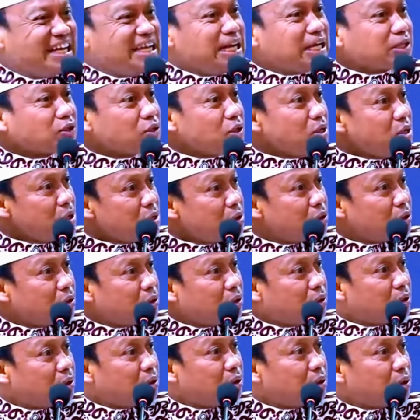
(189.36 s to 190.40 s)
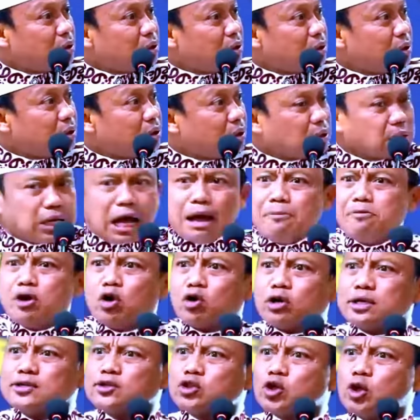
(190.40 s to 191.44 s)
iya toh. Kami
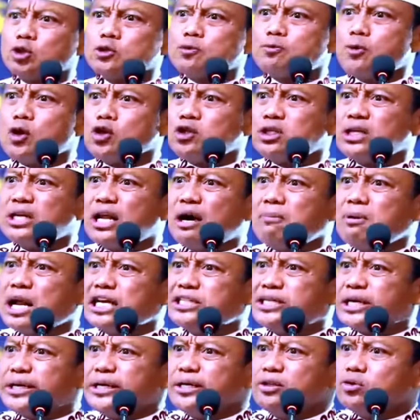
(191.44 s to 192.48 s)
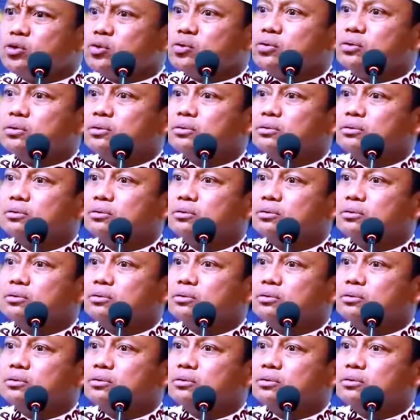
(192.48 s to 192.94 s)
orang sospol tidak belajar itu.